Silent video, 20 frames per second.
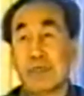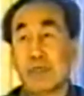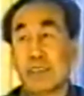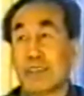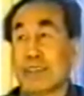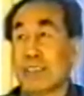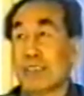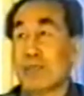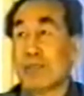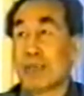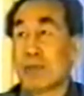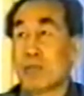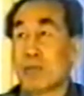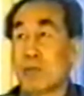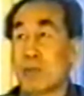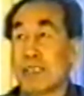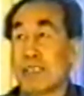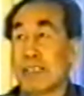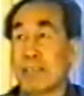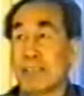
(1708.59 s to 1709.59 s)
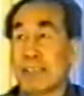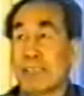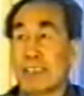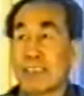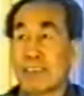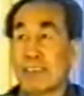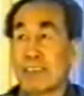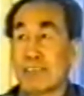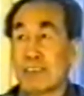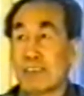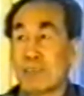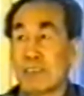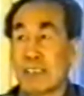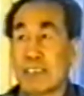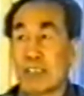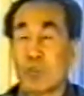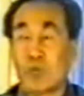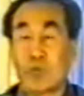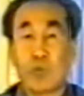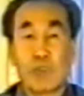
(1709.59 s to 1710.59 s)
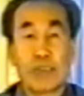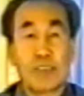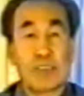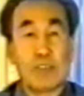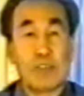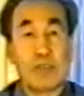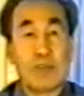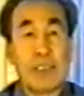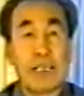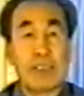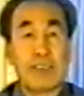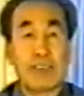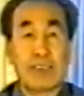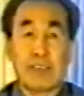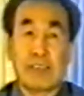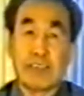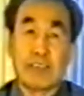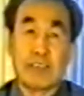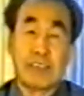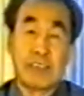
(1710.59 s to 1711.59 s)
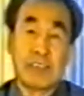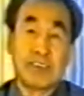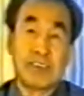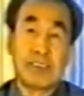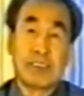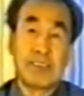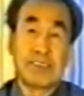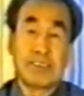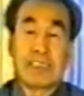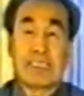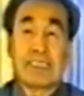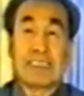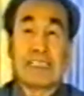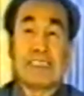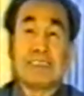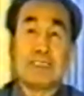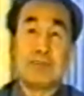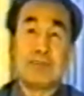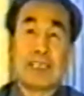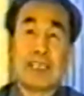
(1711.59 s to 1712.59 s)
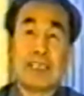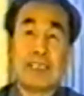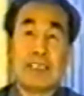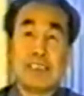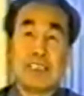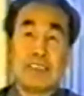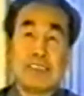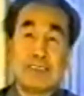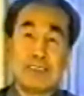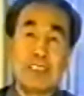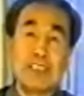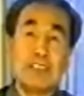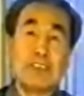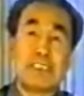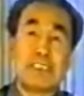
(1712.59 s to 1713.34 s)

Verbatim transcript: 咱们这是这么多年慢慢慢一点往前走，往前鼓上走吧，走走走，总总得